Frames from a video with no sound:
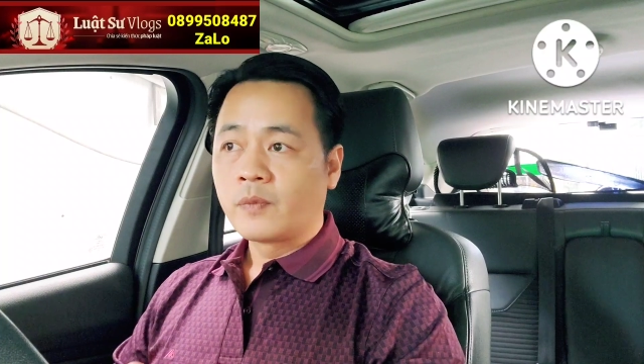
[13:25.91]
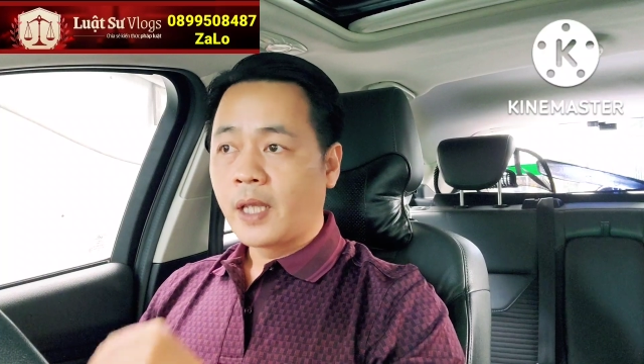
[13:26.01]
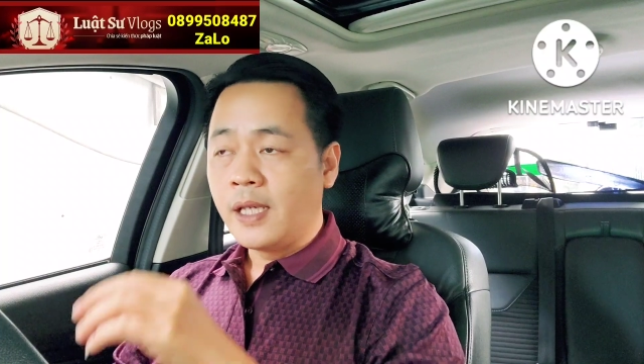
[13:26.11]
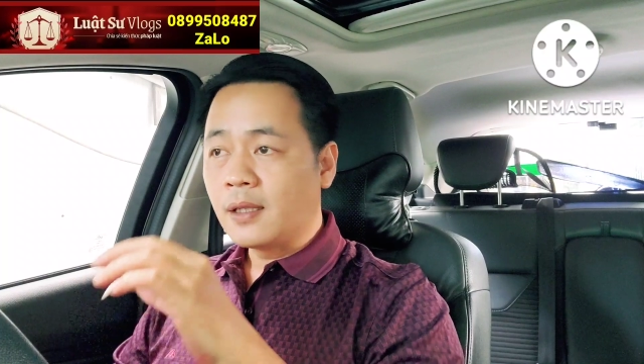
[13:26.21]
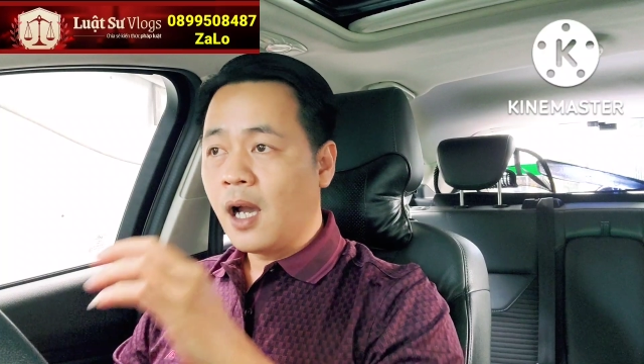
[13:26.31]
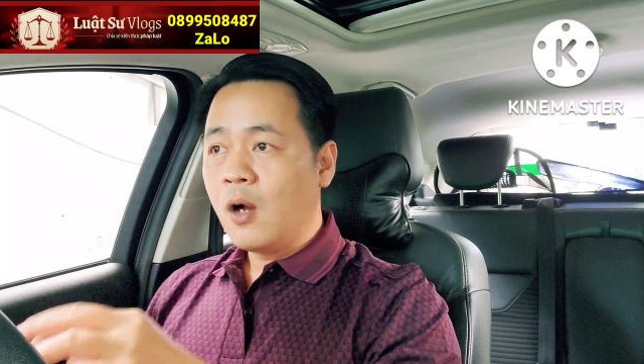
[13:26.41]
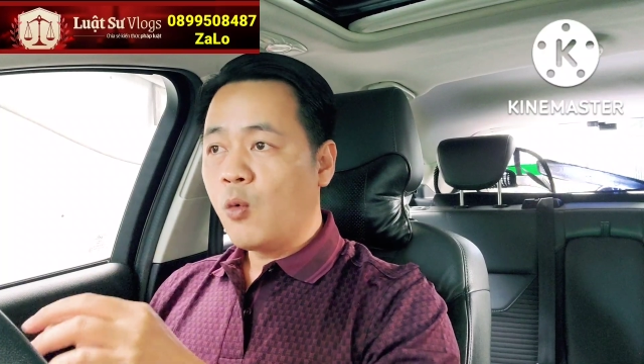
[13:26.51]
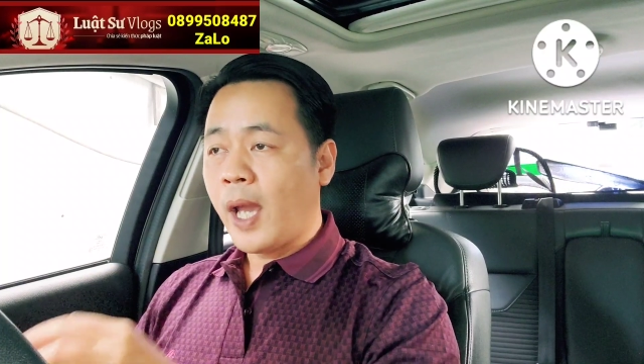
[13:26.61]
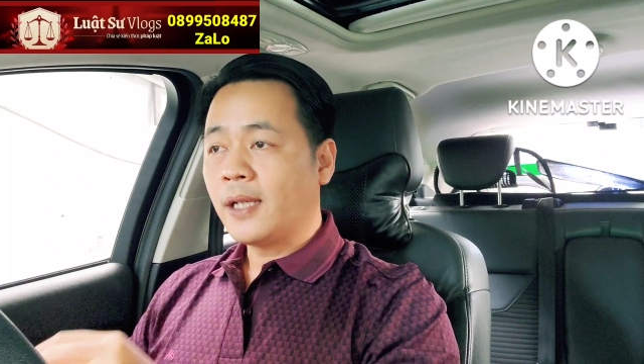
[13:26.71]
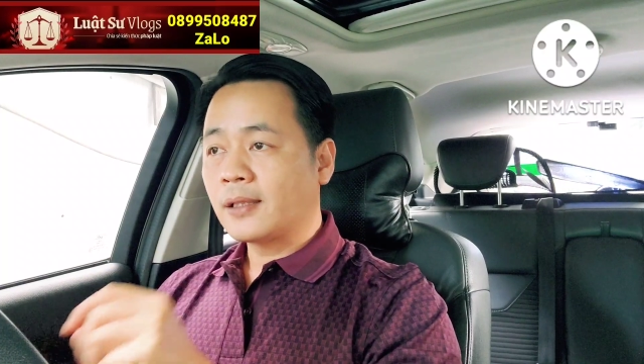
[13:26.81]
thì cơ
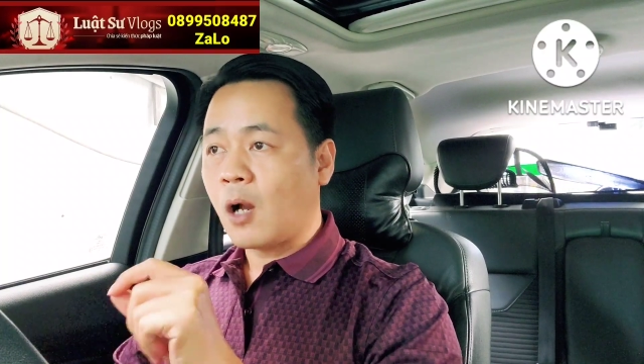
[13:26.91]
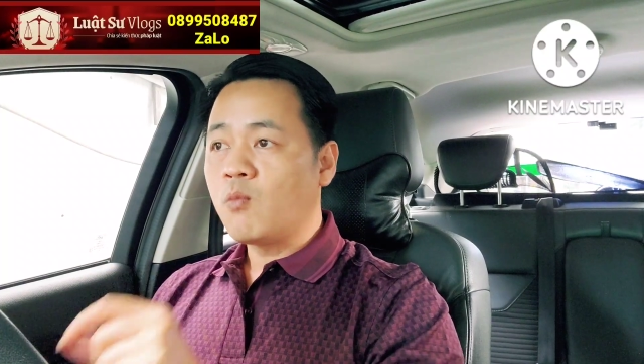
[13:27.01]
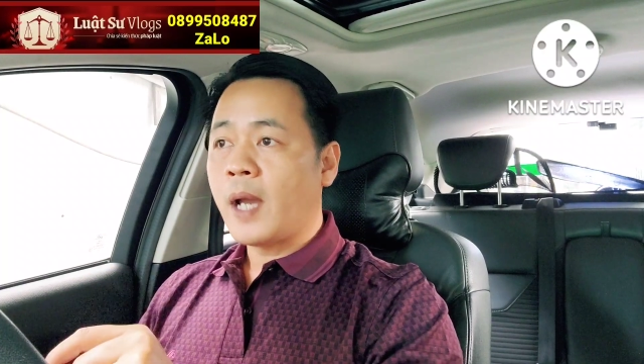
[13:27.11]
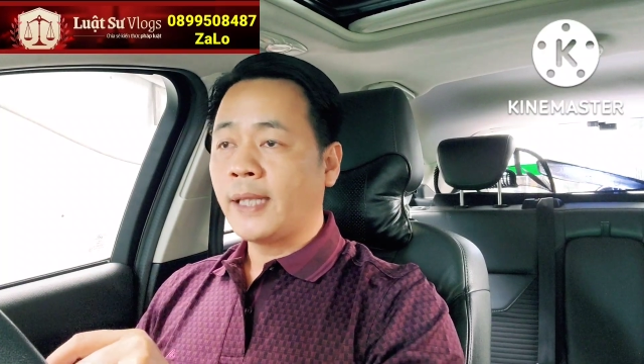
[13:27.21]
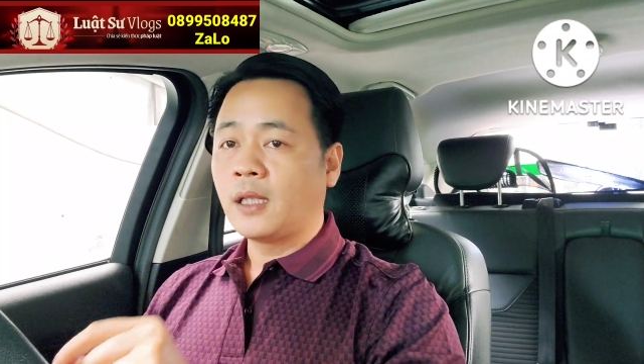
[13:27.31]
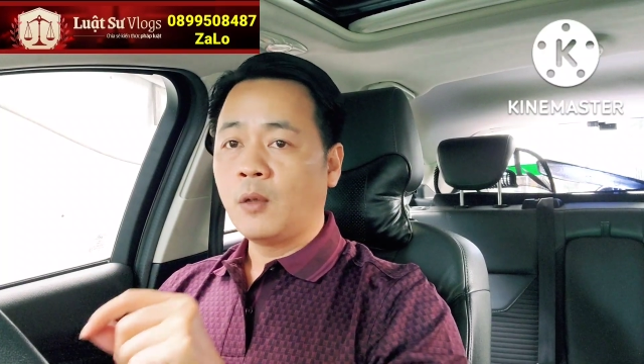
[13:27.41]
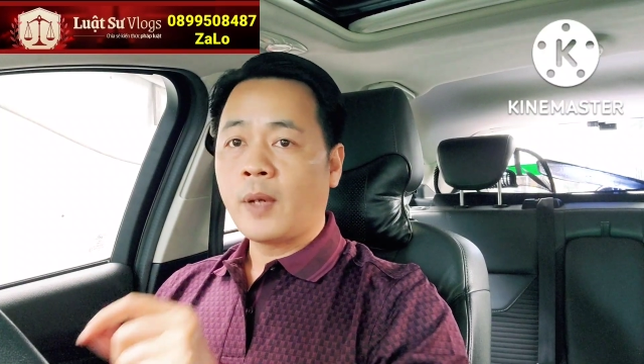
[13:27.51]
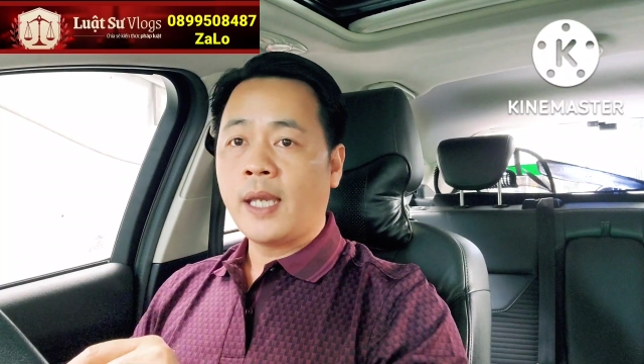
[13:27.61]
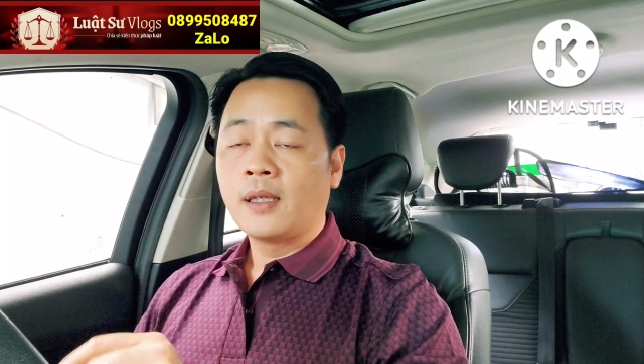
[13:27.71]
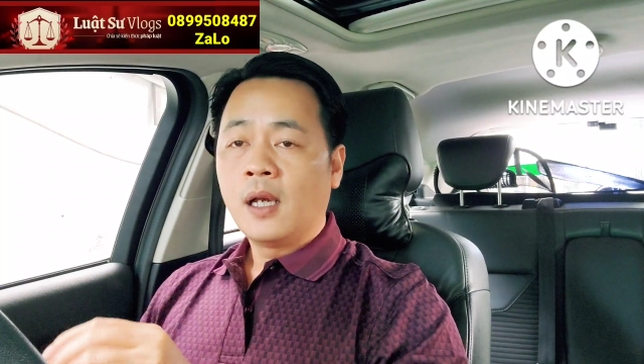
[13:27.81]
quan công an tỉnh Long
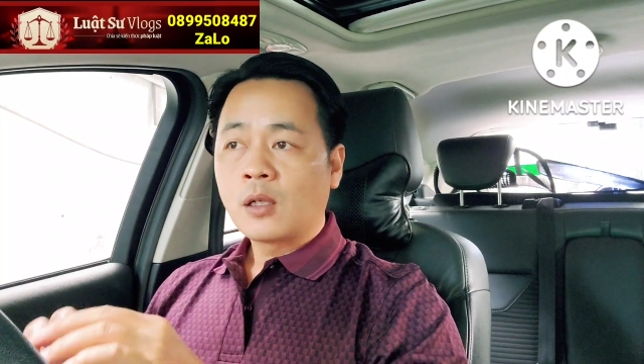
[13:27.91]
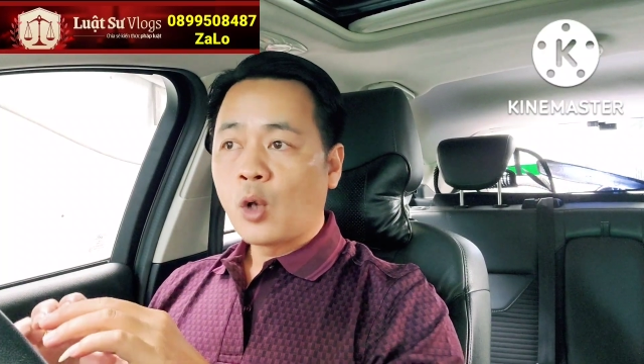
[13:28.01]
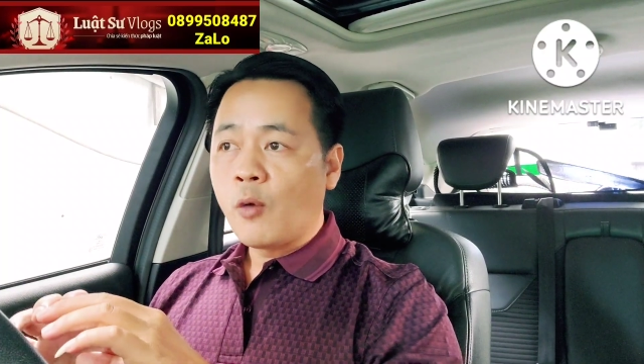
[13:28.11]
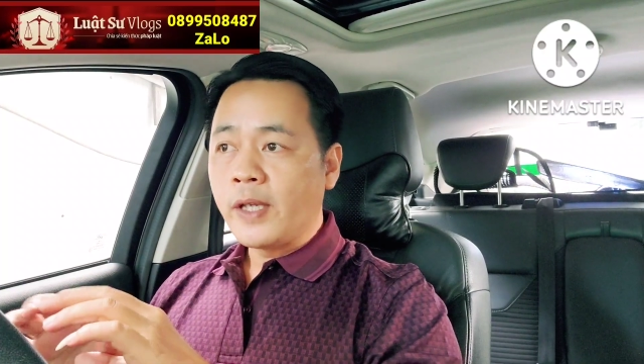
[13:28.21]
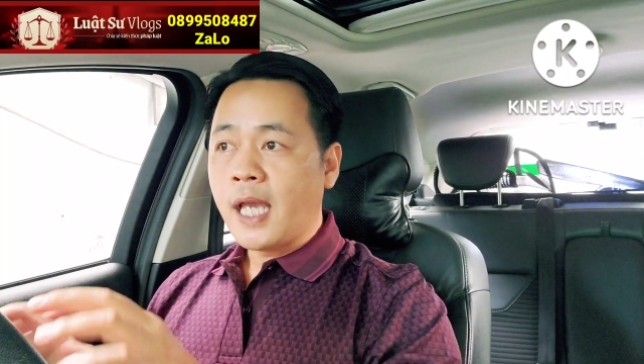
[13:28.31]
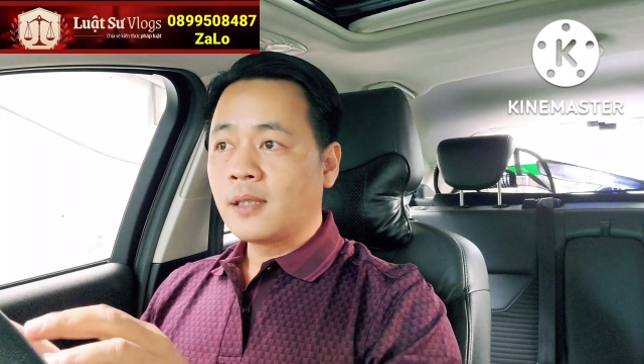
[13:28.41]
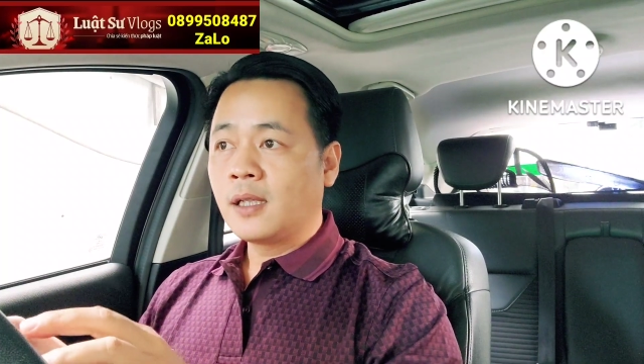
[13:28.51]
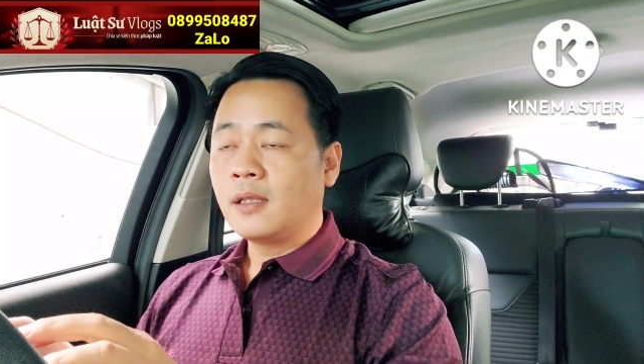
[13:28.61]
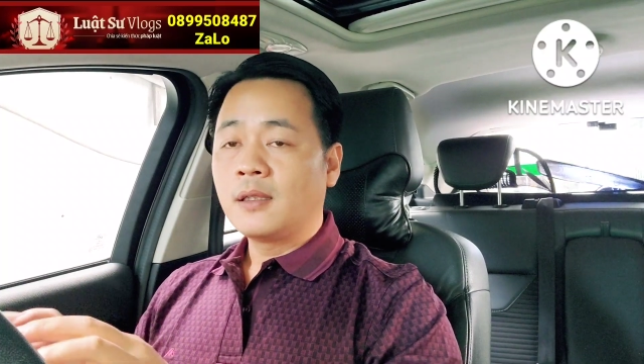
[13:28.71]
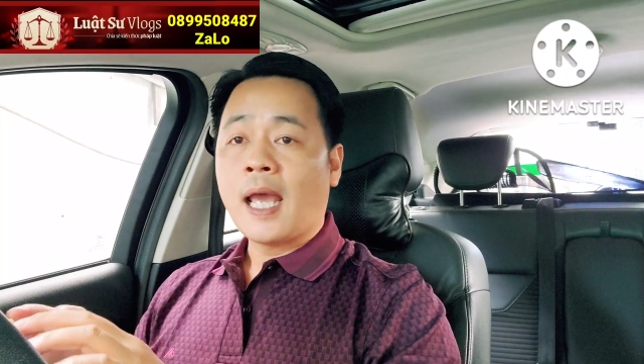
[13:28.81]
An đối với dân đó
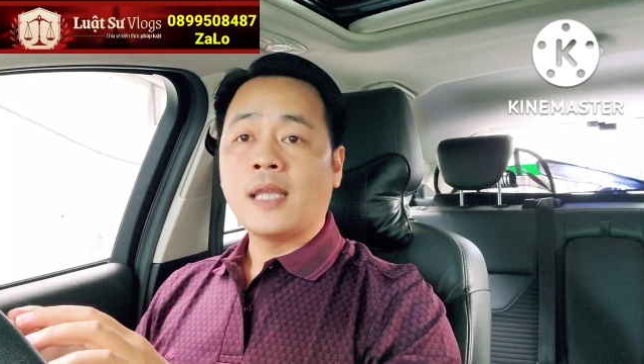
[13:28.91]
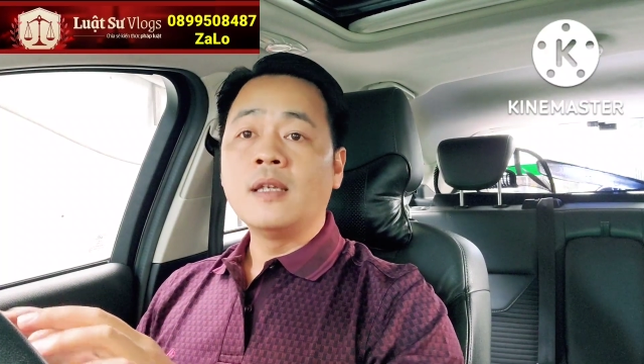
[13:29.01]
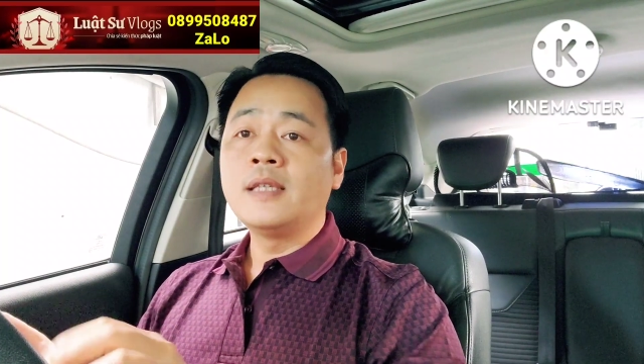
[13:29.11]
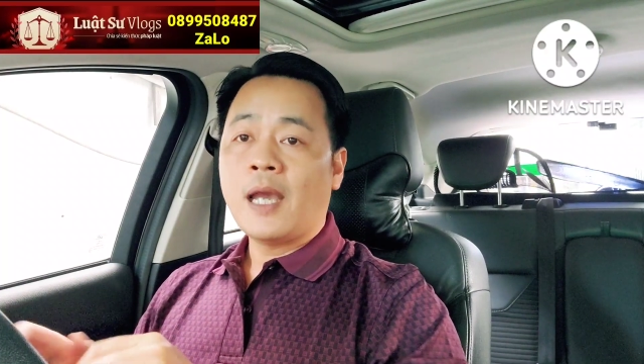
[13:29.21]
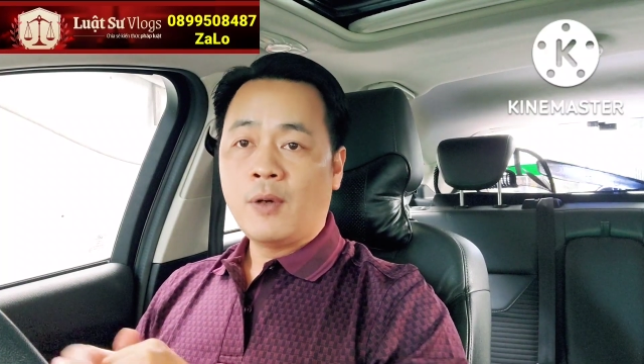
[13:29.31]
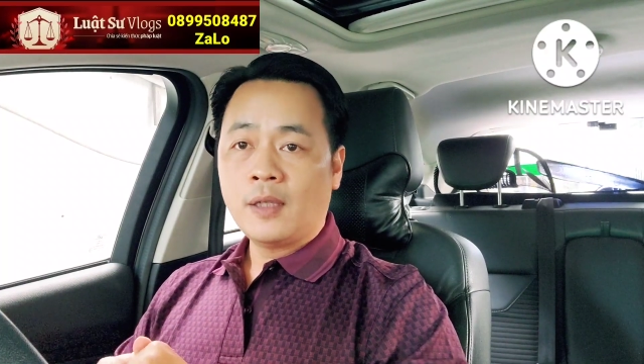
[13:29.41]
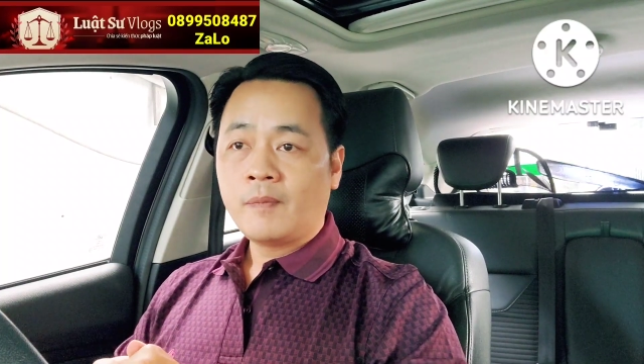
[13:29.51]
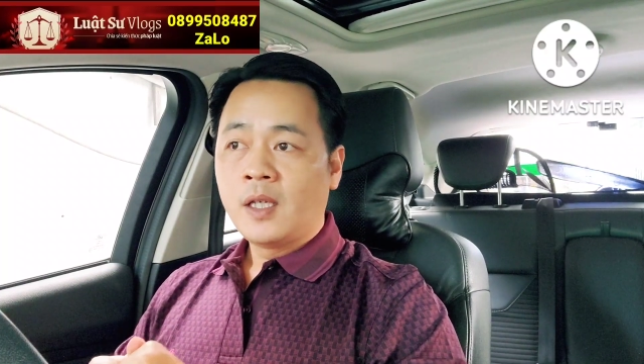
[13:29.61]
là như nhau hết.